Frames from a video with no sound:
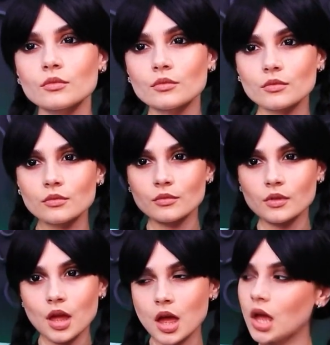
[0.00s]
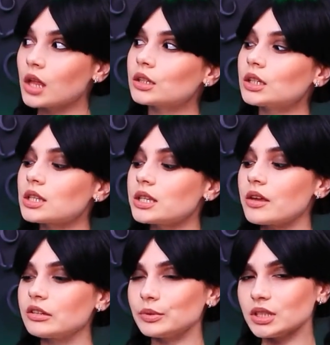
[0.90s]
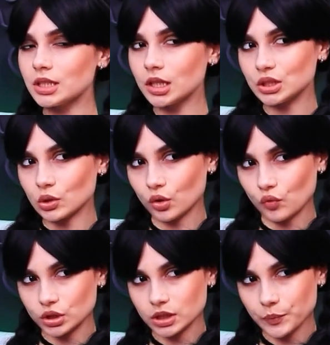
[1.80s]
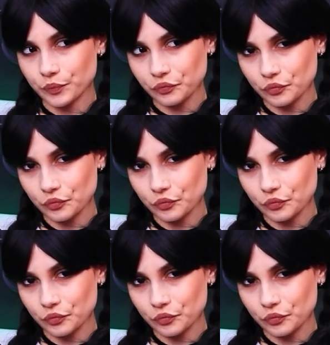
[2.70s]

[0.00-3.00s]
gruseliges Outfit, nicht wahr? Dieses